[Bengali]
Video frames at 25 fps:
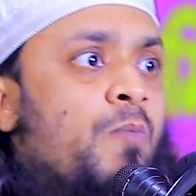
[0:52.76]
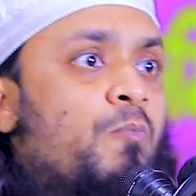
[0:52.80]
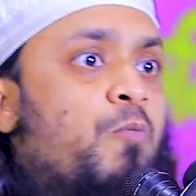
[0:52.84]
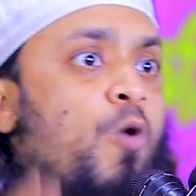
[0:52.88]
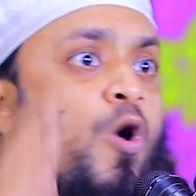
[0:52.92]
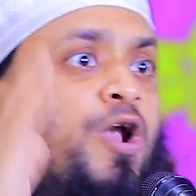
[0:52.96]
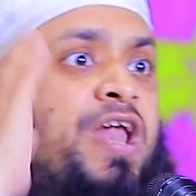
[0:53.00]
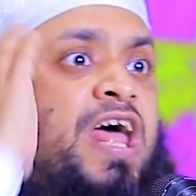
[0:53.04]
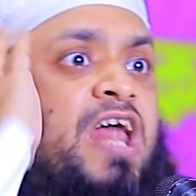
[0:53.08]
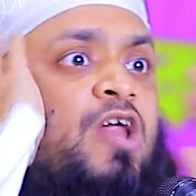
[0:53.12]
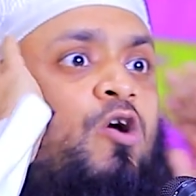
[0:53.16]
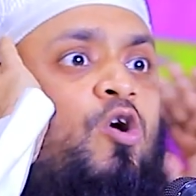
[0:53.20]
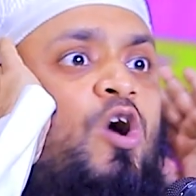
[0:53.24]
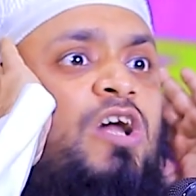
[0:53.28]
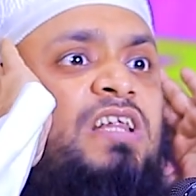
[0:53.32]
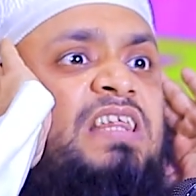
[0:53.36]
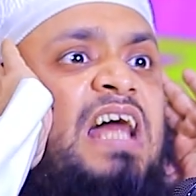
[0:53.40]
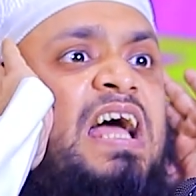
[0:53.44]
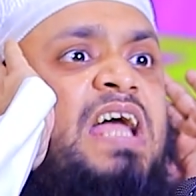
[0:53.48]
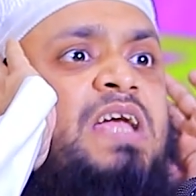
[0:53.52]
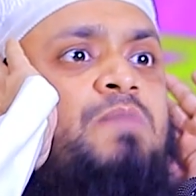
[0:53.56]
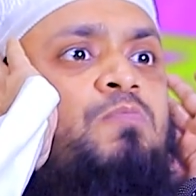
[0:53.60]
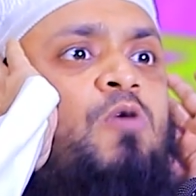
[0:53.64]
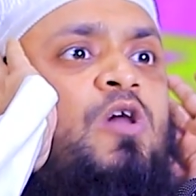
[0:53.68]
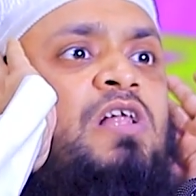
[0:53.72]
বোনের
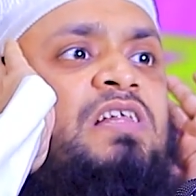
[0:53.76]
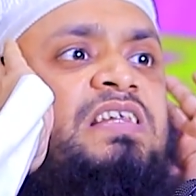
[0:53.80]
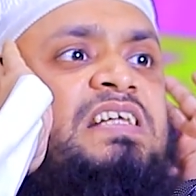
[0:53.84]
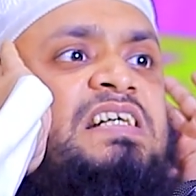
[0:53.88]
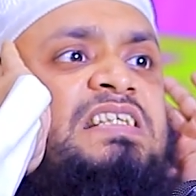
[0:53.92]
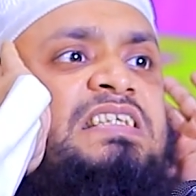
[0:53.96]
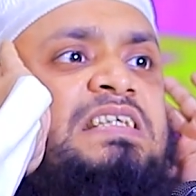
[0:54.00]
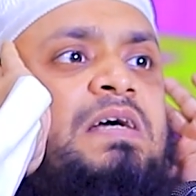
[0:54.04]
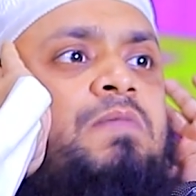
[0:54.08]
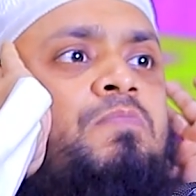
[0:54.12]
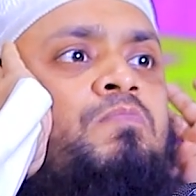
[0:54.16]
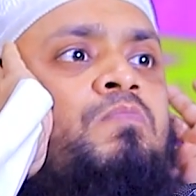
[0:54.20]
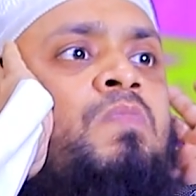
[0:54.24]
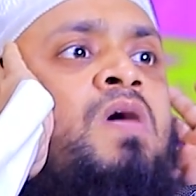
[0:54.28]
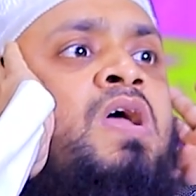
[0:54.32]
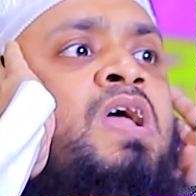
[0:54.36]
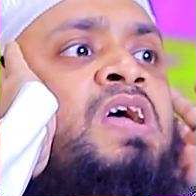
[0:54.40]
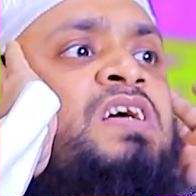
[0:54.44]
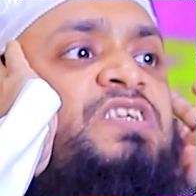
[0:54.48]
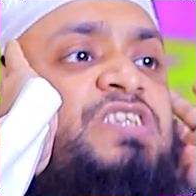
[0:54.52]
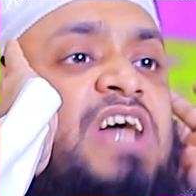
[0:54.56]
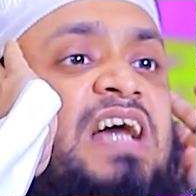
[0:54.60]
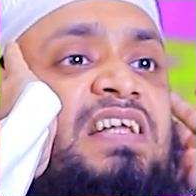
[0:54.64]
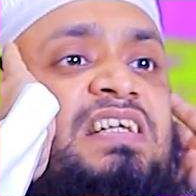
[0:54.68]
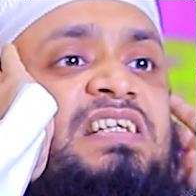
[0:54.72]
কথাই বলতেছে
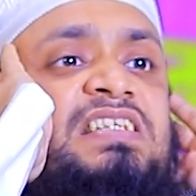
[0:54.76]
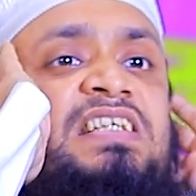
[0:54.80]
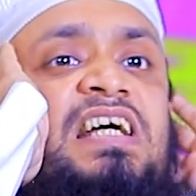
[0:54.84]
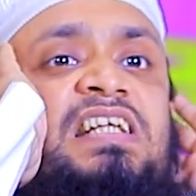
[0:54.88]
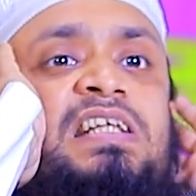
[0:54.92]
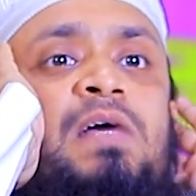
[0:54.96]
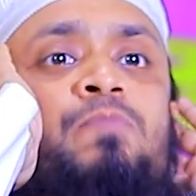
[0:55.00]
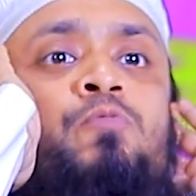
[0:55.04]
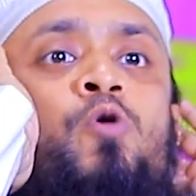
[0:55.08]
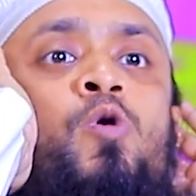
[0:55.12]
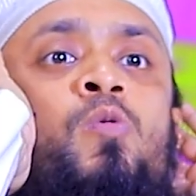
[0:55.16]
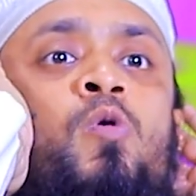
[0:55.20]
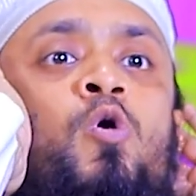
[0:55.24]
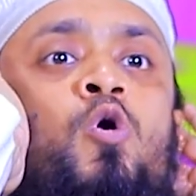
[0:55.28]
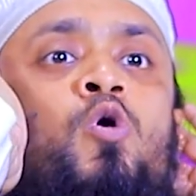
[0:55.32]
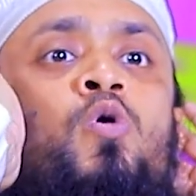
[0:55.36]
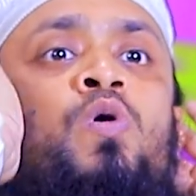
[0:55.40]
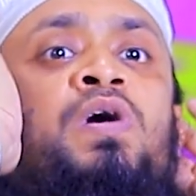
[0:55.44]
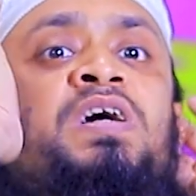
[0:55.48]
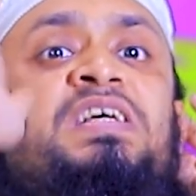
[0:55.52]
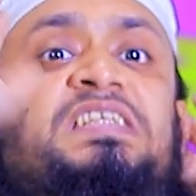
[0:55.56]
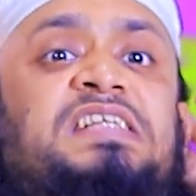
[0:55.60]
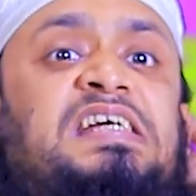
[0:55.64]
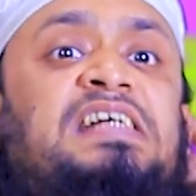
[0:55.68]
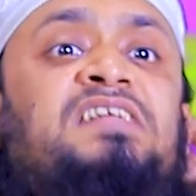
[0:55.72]
সাথে সাথে বুবু
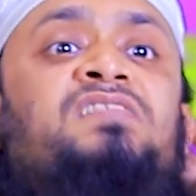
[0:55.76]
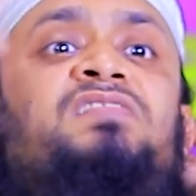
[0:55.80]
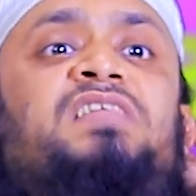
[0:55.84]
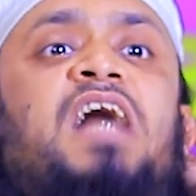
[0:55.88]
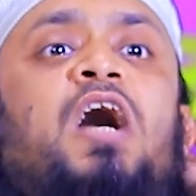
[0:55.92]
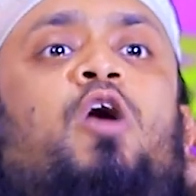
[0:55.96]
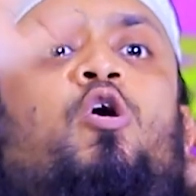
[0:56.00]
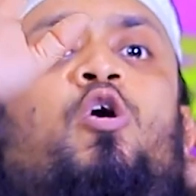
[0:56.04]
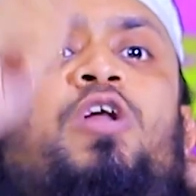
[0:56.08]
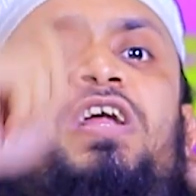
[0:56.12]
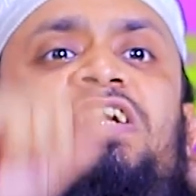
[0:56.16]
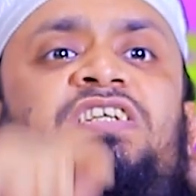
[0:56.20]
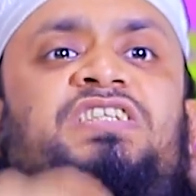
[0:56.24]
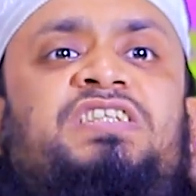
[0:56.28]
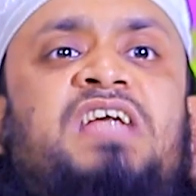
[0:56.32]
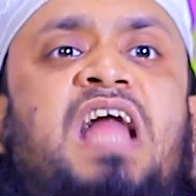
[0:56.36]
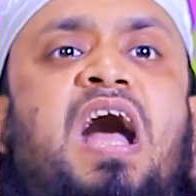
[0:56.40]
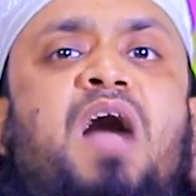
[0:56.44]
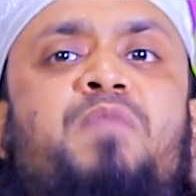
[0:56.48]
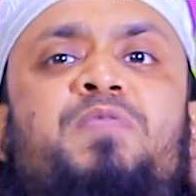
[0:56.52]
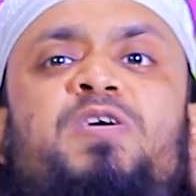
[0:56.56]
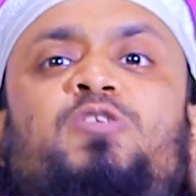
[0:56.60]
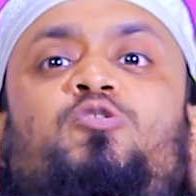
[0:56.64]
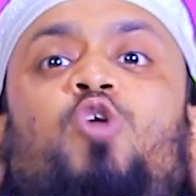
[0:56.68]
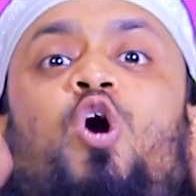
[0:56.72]
চিন্তা করিস না
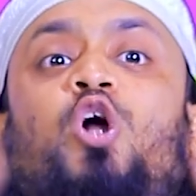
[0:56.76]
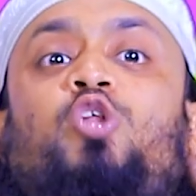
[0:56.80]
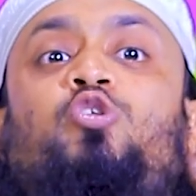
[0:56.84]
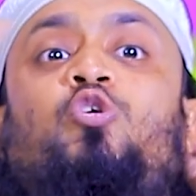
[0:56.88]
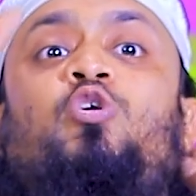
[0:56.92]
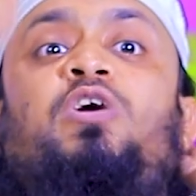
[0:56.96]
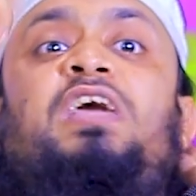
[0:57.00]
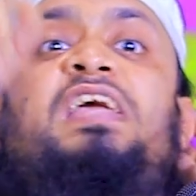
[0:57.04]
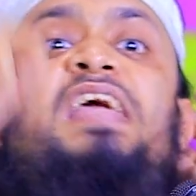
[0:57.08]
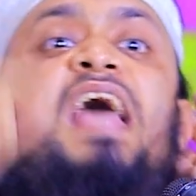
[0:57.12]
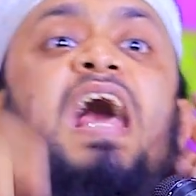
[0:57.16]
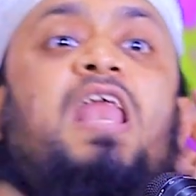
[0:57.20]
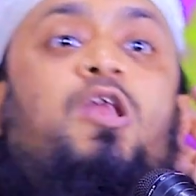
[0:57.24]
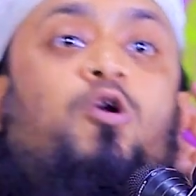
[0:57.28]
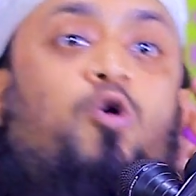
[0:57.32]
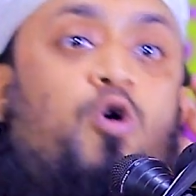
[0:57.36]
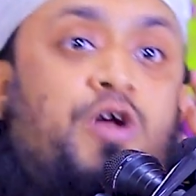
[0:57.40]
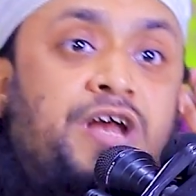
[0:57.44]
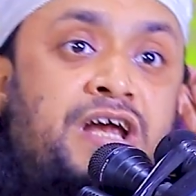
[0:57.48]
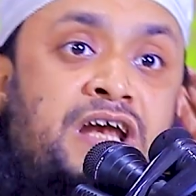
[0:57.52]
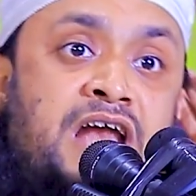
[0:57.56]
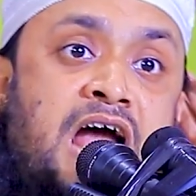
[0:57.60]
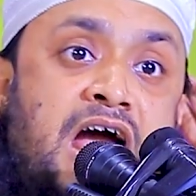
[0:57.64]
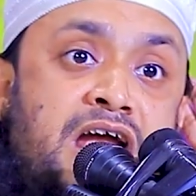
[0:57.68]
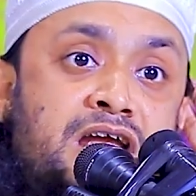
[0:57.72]
আমি তো অত খেয়াল
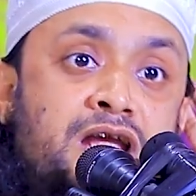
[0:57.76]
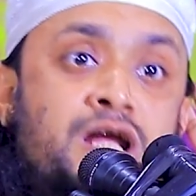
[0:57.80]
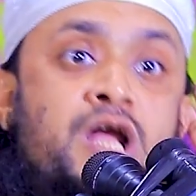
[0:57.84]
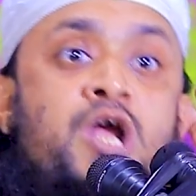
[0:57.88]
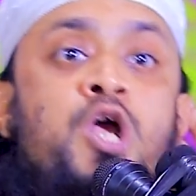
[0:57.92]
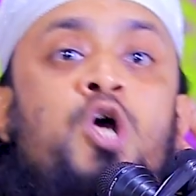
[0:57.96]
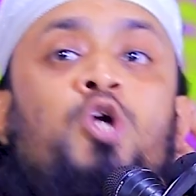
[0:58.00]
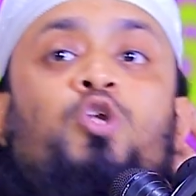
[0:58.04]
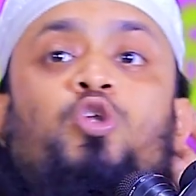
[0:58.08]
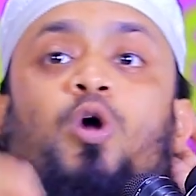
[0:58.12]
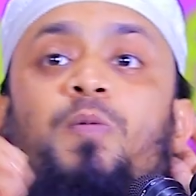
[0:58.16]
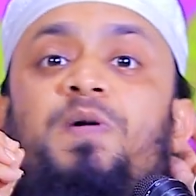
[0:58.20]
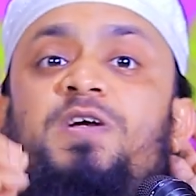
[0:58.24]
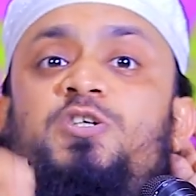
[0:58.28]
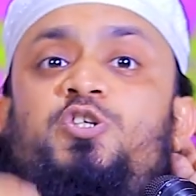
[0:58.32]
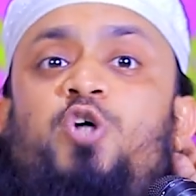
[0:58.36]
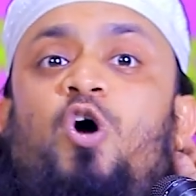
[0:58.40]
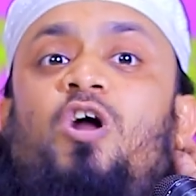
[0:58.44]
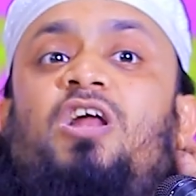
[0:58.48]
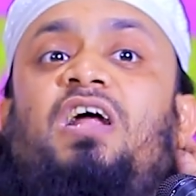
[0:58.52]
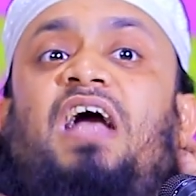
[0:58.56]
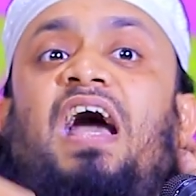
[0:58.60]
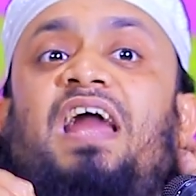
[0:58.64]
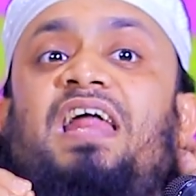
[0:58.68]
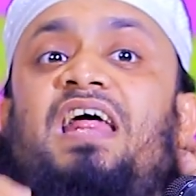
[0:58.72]
করি নাই তবে
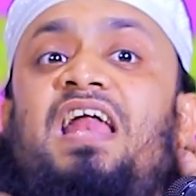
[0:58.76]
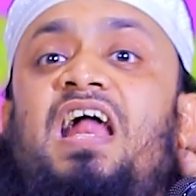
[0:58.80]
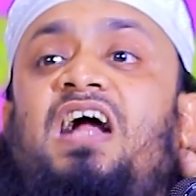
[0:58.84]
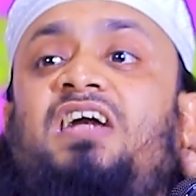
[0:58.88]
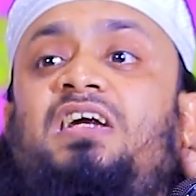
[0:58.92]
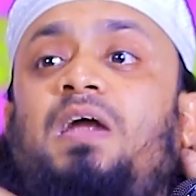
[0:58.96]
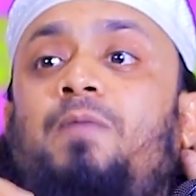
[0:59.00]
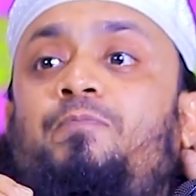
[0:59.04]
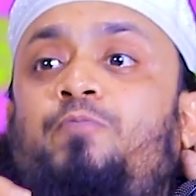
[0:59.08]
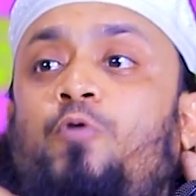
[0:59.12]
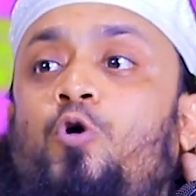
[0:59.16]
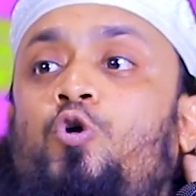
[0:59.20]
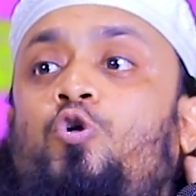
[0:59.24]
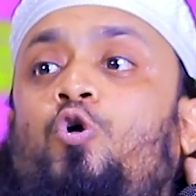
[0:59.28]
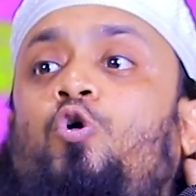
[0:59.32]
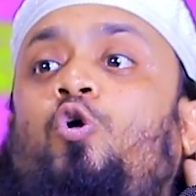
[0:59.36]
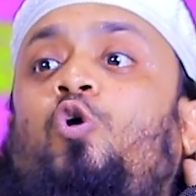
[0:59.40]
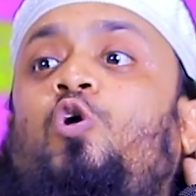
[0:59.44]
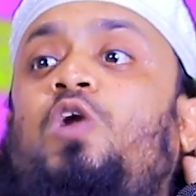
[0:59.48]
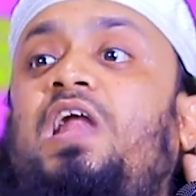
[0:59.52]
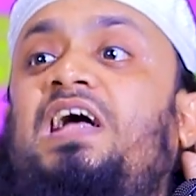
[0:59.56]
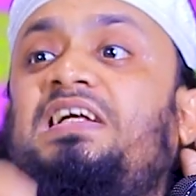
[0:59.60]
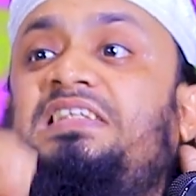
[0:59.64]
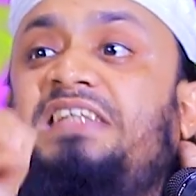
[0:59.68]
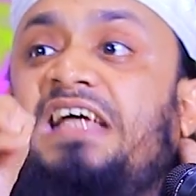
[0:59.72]
সরকারের একটা
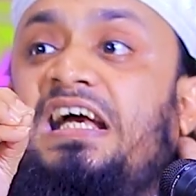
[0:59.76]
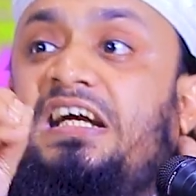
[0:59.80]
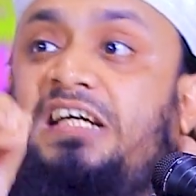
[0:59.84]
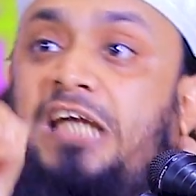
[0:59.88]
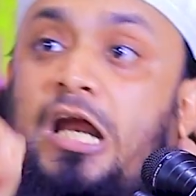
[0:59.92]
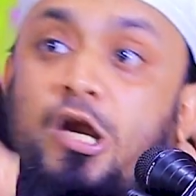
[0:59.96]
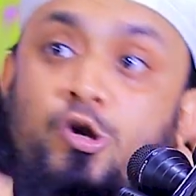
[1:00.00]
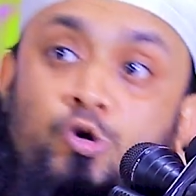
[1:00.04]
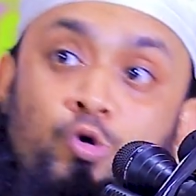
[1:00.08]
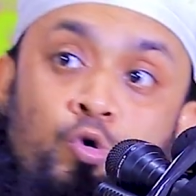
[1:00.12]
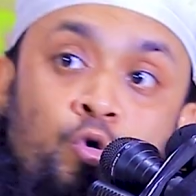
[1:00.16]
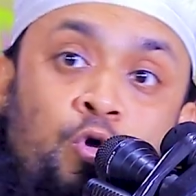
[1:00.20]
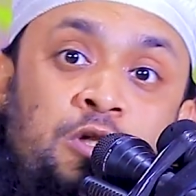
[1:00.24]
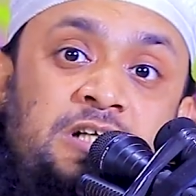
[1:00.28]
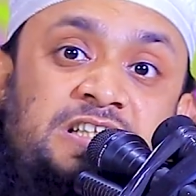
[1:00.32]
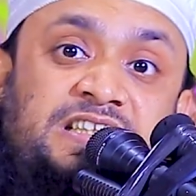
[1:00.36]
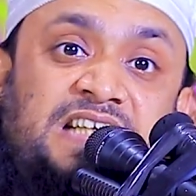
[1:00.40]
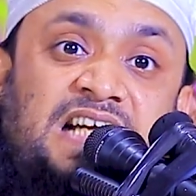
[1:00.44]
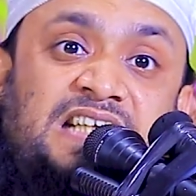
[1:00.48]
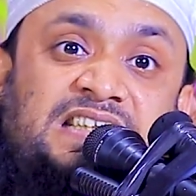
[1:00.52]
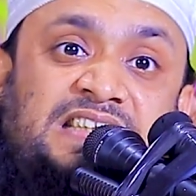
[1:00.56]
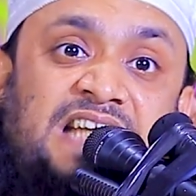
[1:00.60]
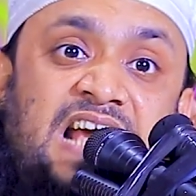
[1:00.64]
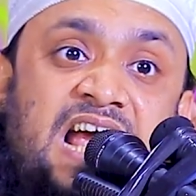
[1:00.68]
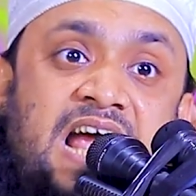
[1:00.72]
প্রোটোকল আছে একটা রুলস
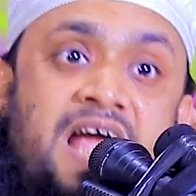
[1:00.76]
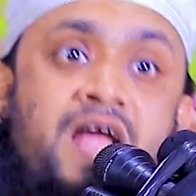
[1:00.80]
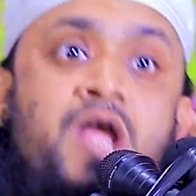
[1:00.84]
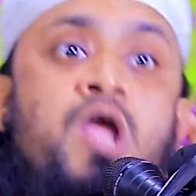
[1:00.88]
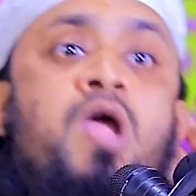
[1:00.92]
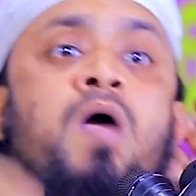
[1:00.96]
আছে